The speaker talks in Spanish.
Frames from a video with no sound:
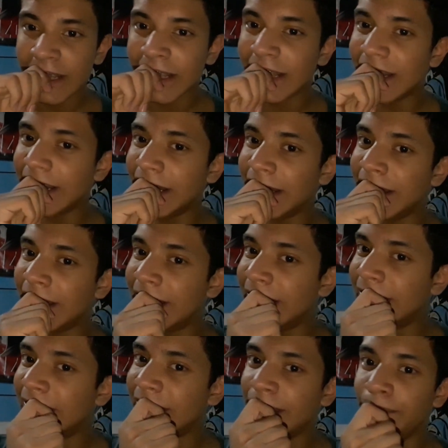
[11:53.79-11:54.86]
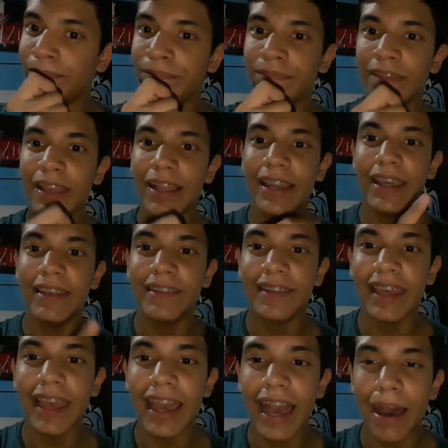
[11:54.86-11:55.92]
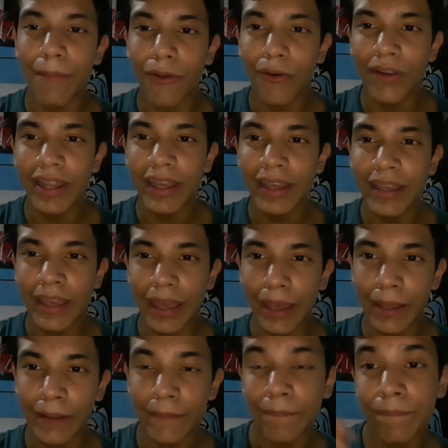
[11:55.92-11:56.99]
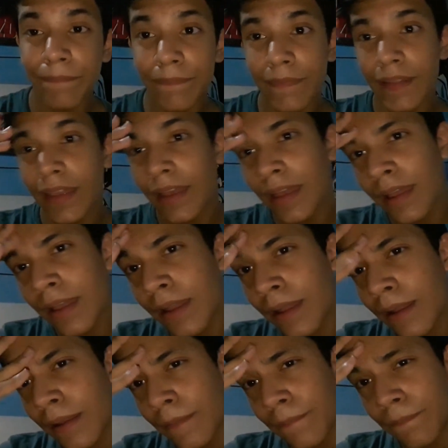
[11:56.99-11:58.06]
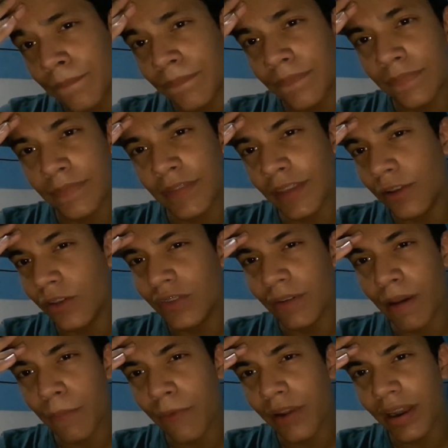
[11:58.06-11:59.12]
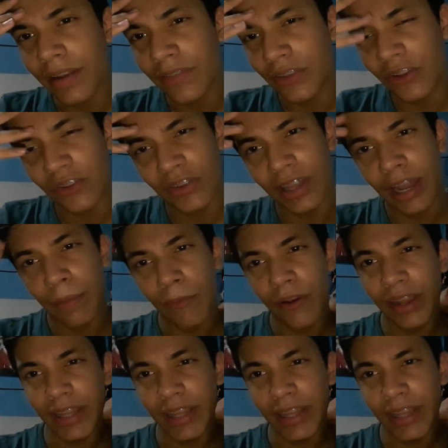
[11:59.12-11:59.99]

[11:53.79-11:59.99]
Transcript: Eh, le dice a Broly que si no se, si no van a mover